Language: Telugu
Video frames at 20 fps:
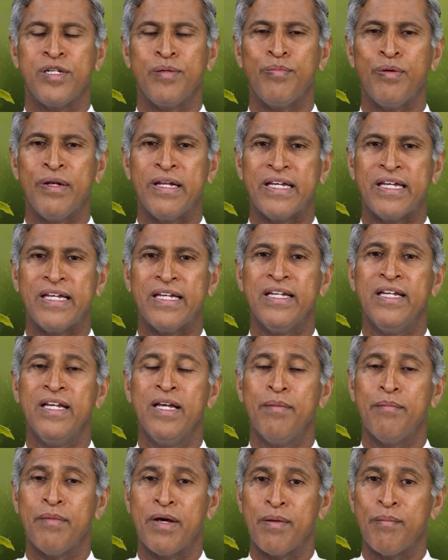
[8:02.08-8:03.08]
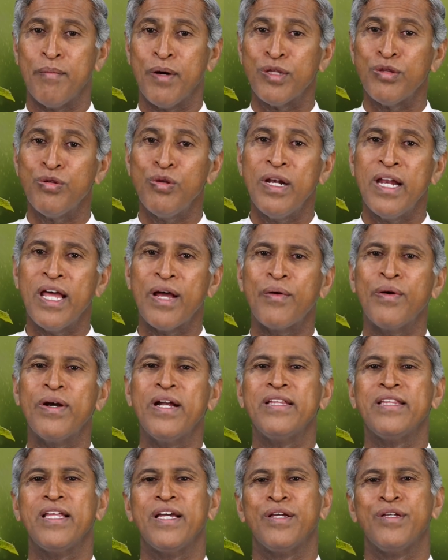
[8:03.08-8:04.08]
జబ్బులకి మనం మందులు
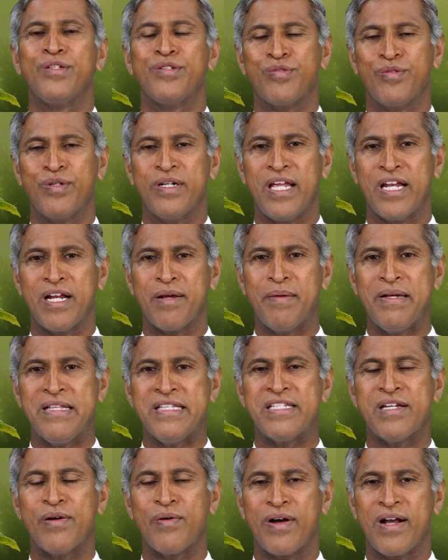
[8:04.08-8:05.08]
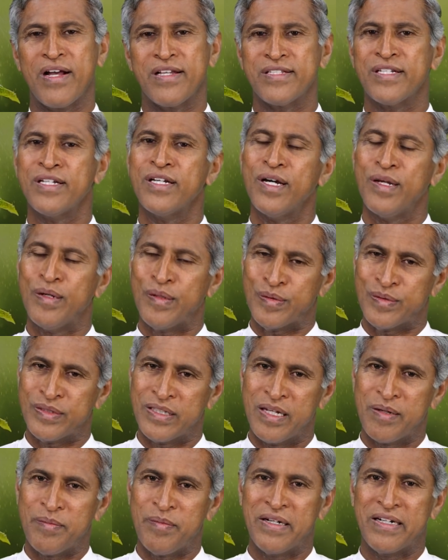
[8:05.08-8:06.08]
లేకుండా తగ్గించుకోవడానికి మంచి అవకాశం
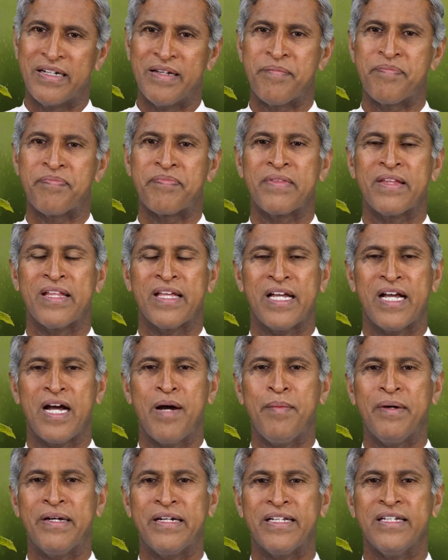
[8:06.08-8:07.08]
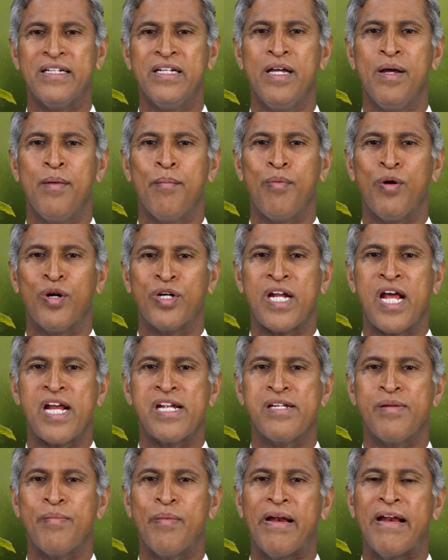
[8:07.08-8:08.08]
కలుగుతుంది అనమాట కాబట్టి
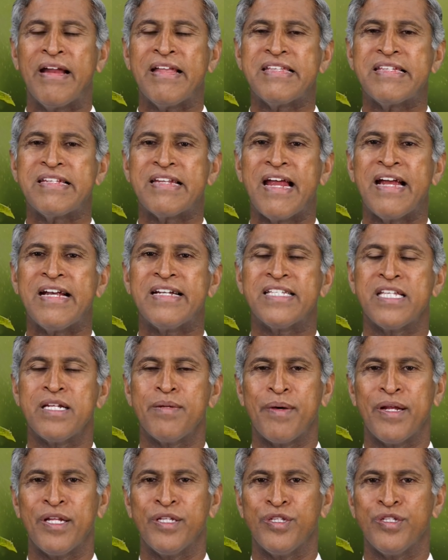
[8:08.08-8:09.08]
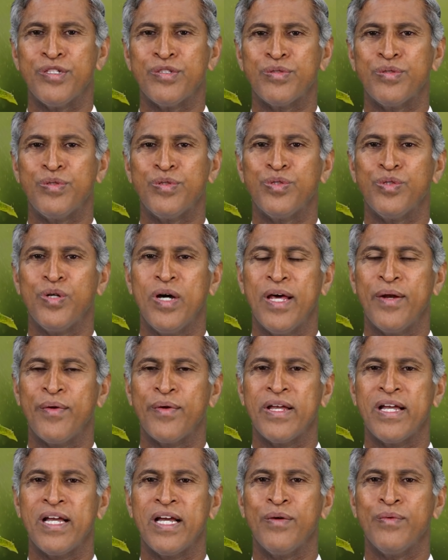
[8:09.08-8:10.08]
పొటాషియం రిచ్ డైట్స్ని మనం తీసుకుంటూ
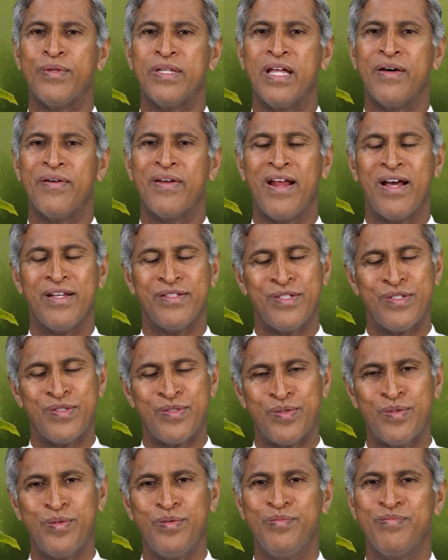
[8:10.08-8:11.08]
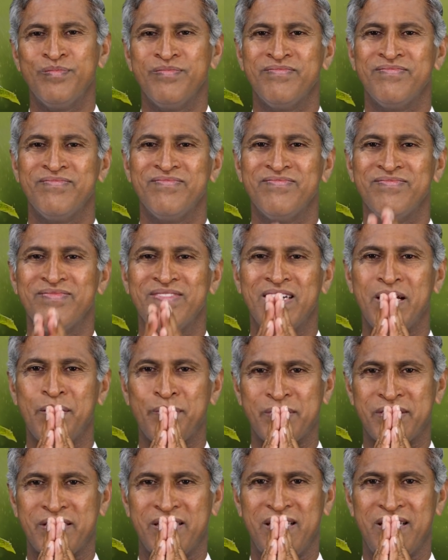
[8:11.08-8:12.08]
ఆరోగ్యంగా ఉందామని ఆశిస్తూ
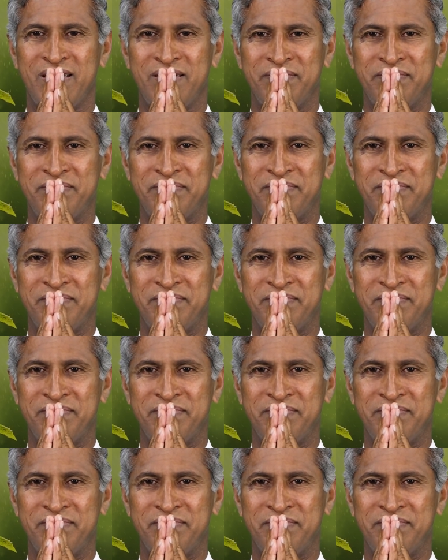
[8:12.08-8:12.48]
నమస్కారం